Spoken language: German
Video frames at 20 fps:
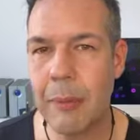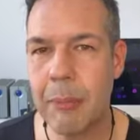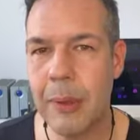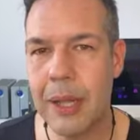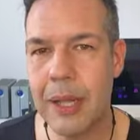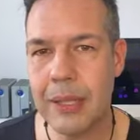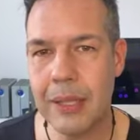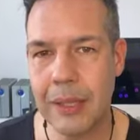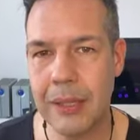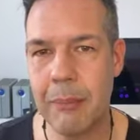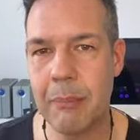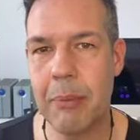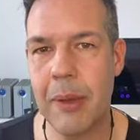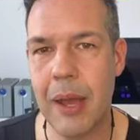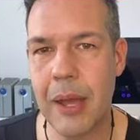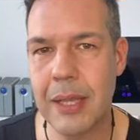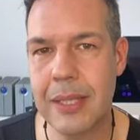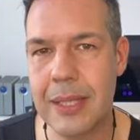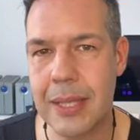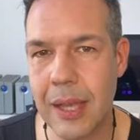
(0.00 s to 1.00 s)
mal dann ein
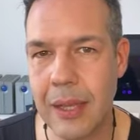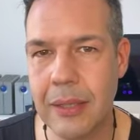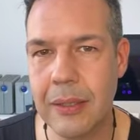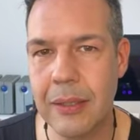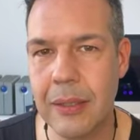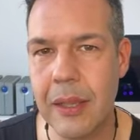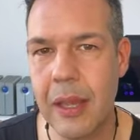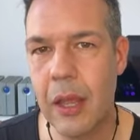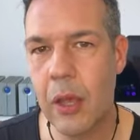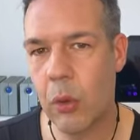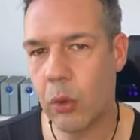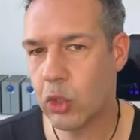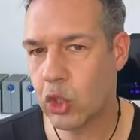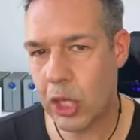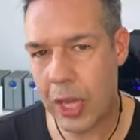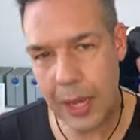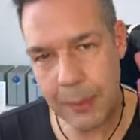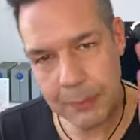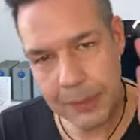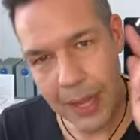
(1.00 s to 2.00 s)
paar Sachen und
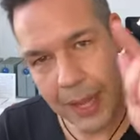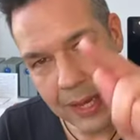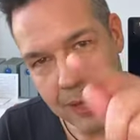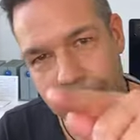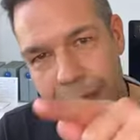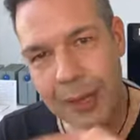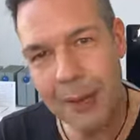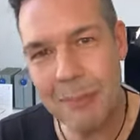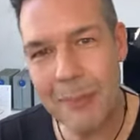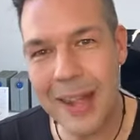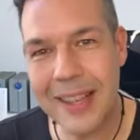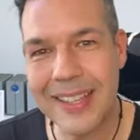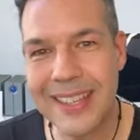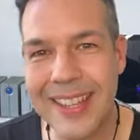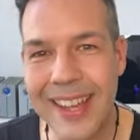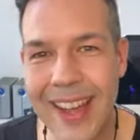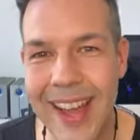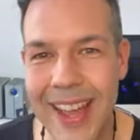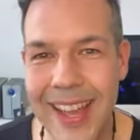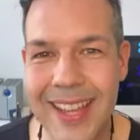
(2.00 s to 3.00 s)
schreibt einfach mal
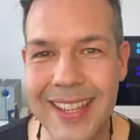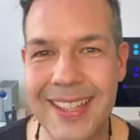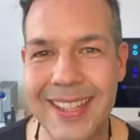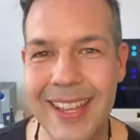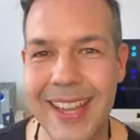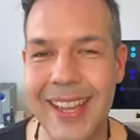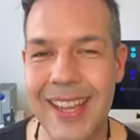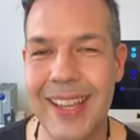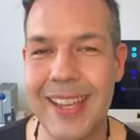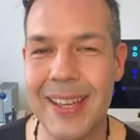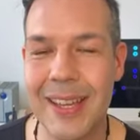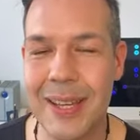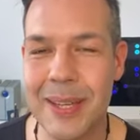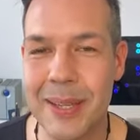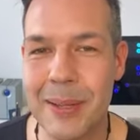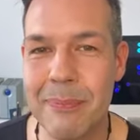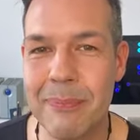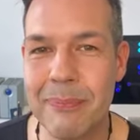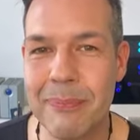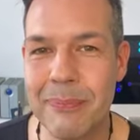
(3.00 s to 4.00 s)
hier rein,
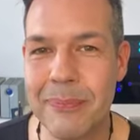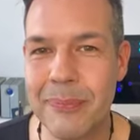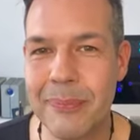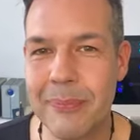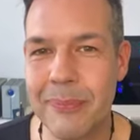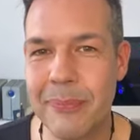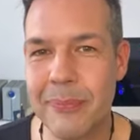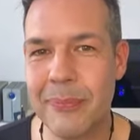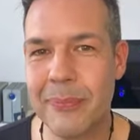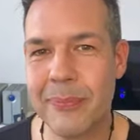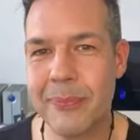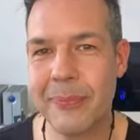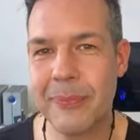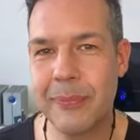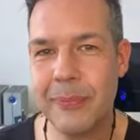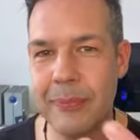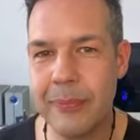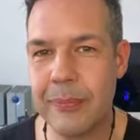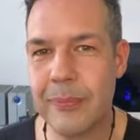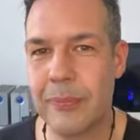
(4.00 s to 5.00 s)
ähm,
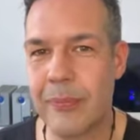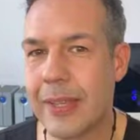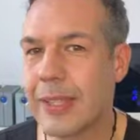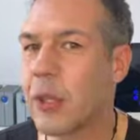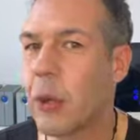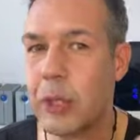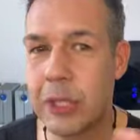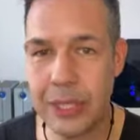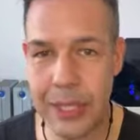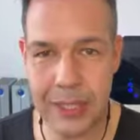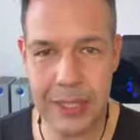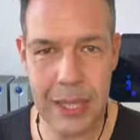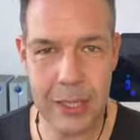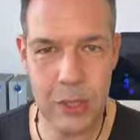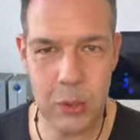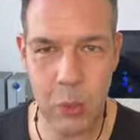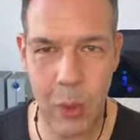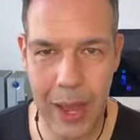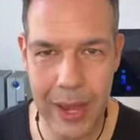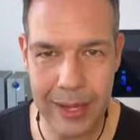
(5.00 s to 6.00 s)
was euch dann
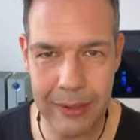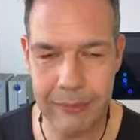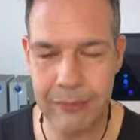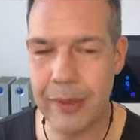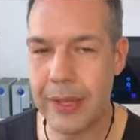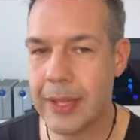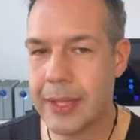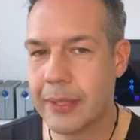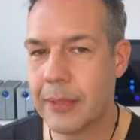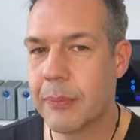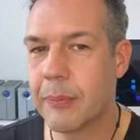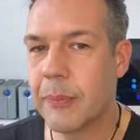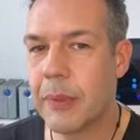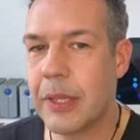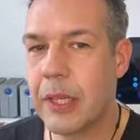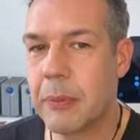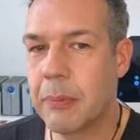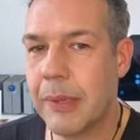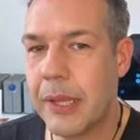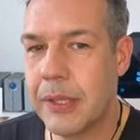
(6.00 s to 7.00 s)
dazu einfällt.
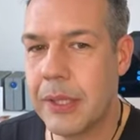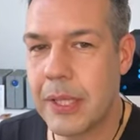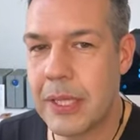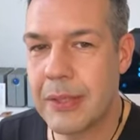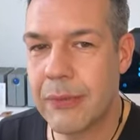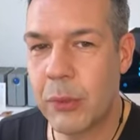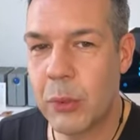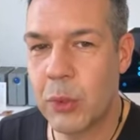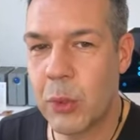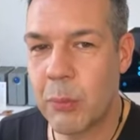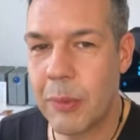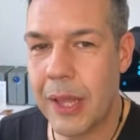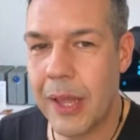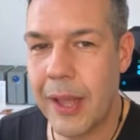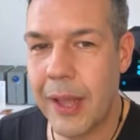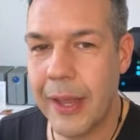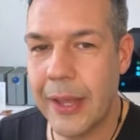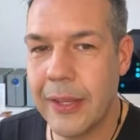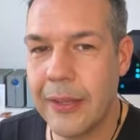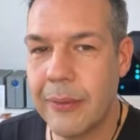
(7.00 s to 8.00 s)
Ich blende das Foto mal
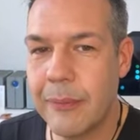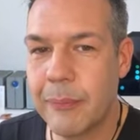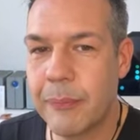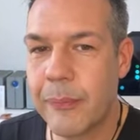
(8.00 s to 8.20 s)
ein.